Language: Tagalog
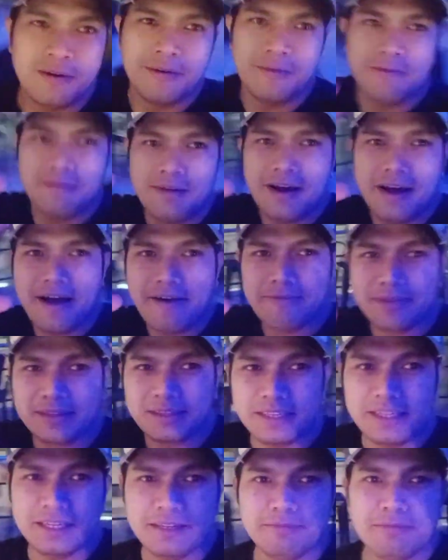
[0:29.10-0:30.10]
Mga
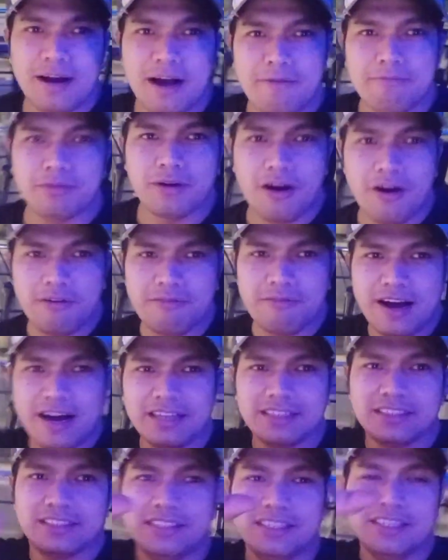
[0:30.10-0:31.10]
kapatid, mga bro, mga
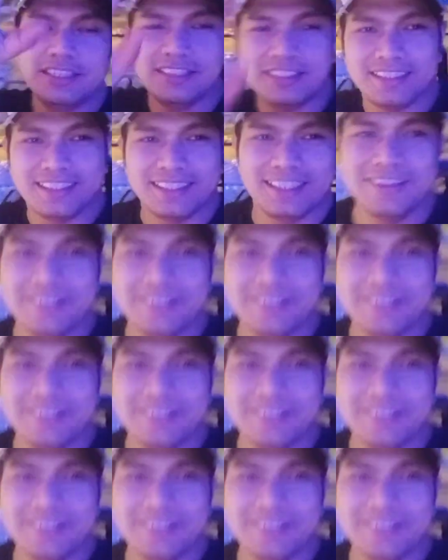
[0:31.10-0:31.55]
sis